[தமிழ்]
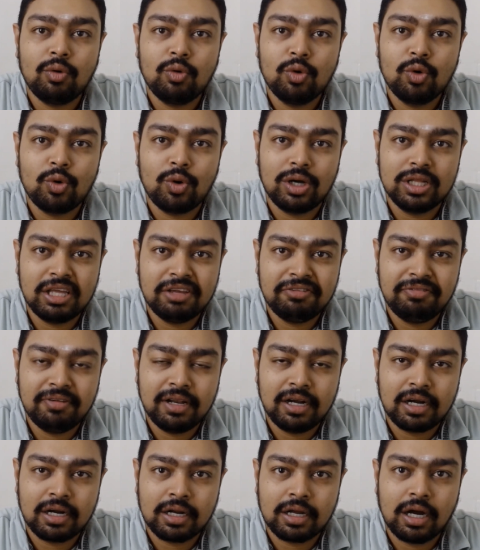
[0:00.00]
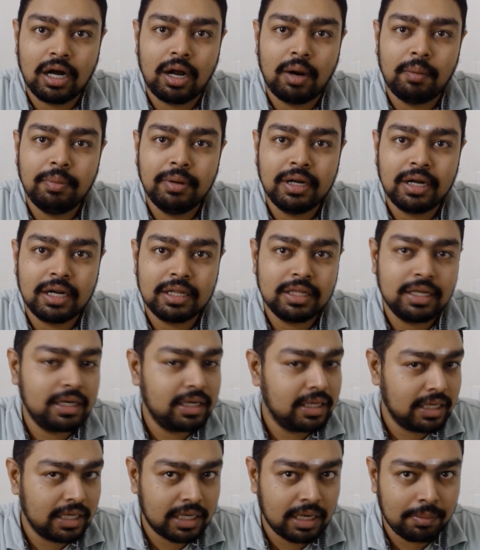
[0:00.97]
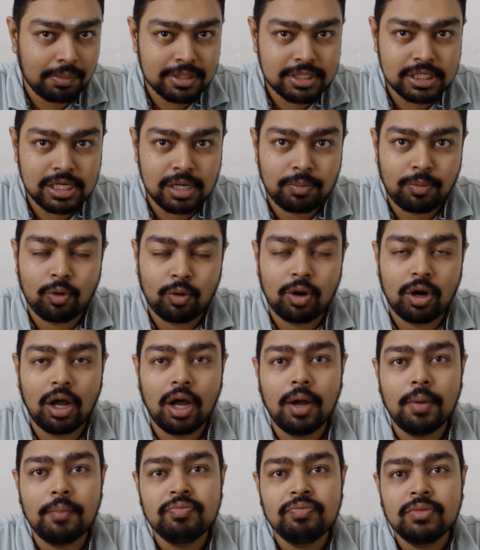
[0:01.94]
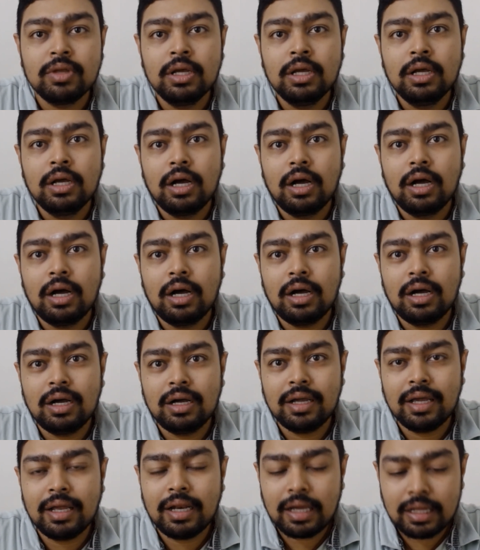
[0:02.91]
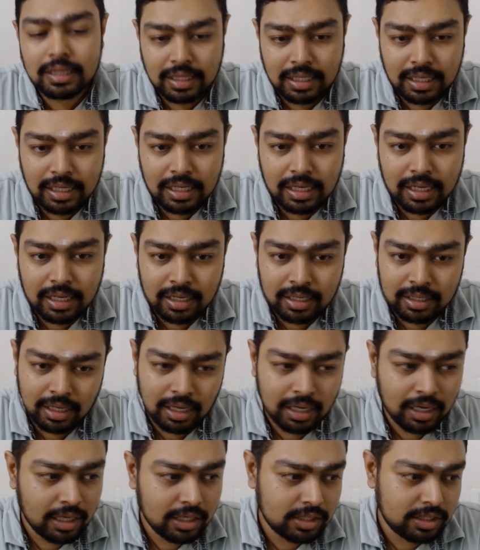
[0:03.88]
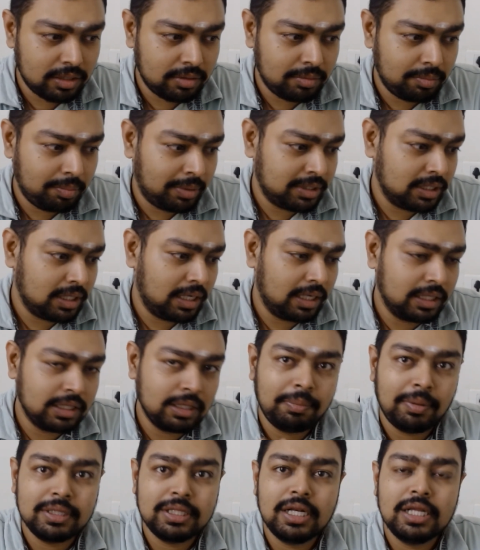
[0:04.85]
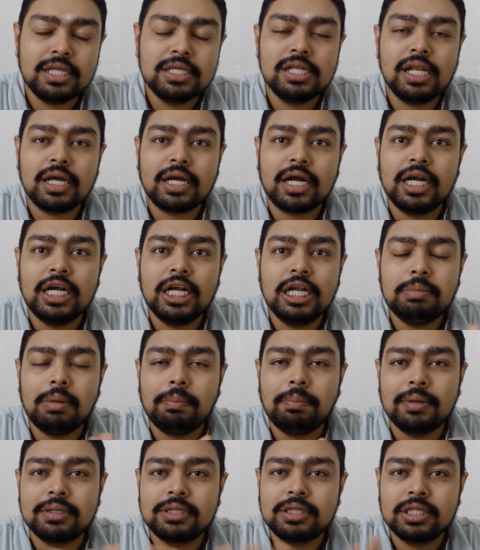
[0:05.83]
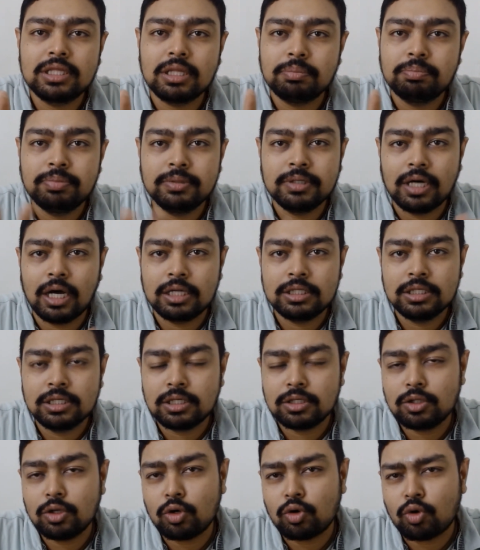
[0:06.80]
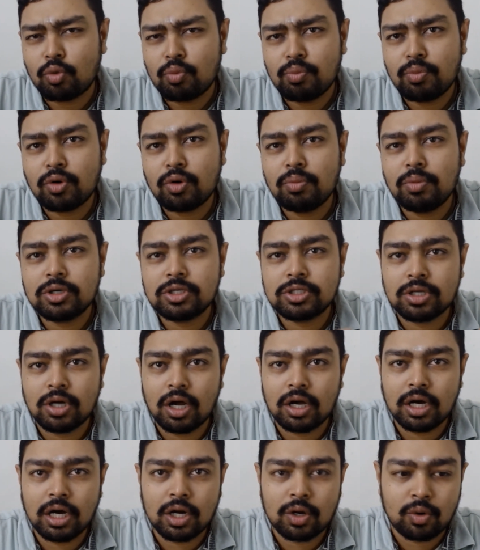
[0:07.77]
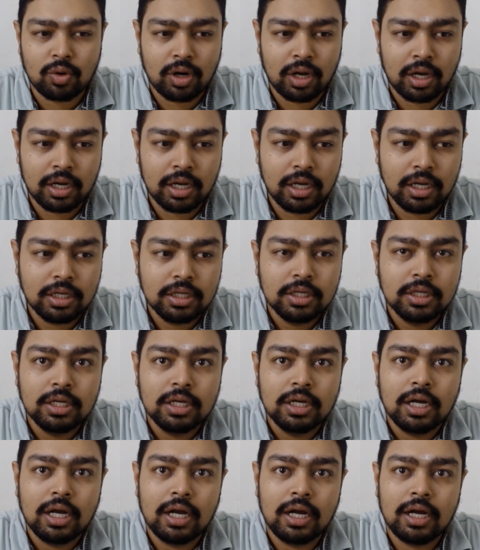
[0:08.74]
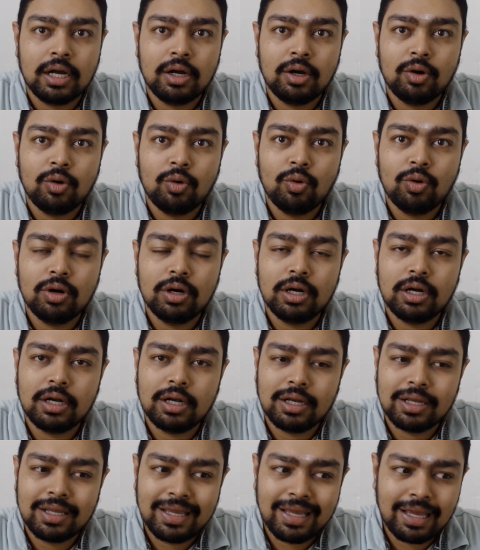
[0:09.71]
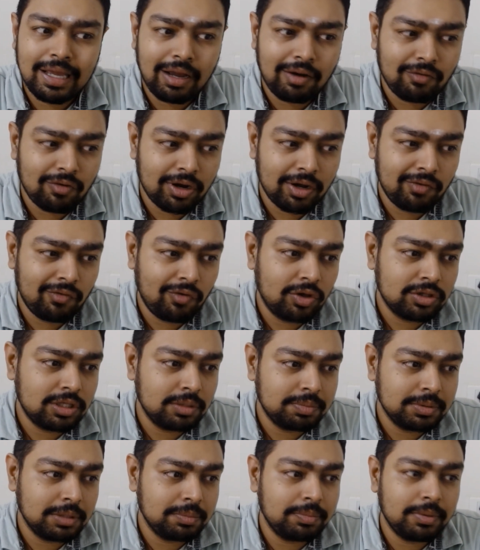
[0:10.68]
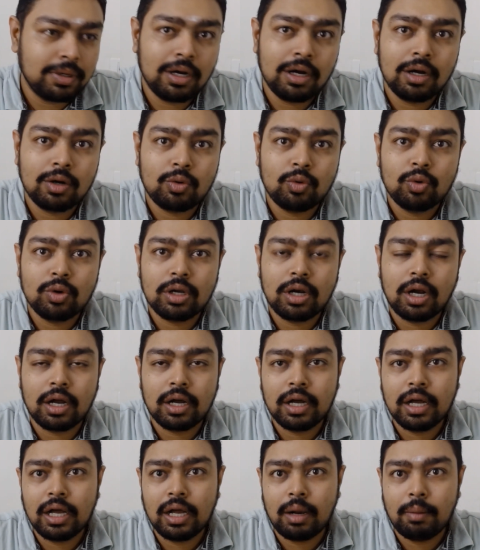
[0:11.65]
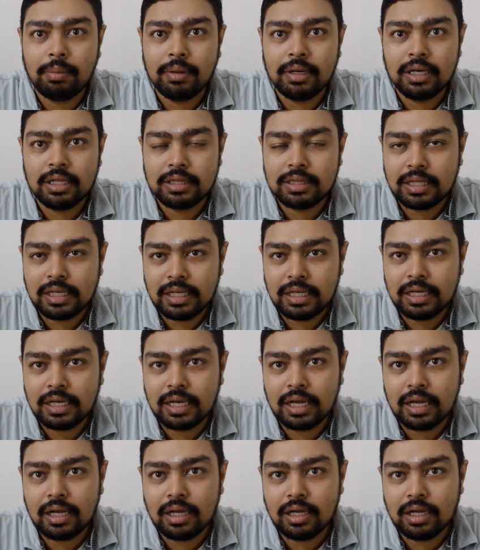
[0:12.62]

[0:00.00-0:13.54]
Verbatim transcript: உங்களுக்கும் அதே ஃபீல் இருக்கா அப்படின்றத நீங்கள் கமெண்ட்ஸில் போடலாம் எனக்கு தெரியல ஆனால் பசங்க இந்த பதினஞ்சில் கண்டிப்பாக பத்து தப்பு அதுன்றது ரொம்ப ரொம்ப ஸ்ட்ராங்காக இருக்கும் நாங்கள் ஏன் அவங்க இவ்வளோ தப்பு தப்பாக கொடுக்குறாங்க அப்படின்னு தெரியல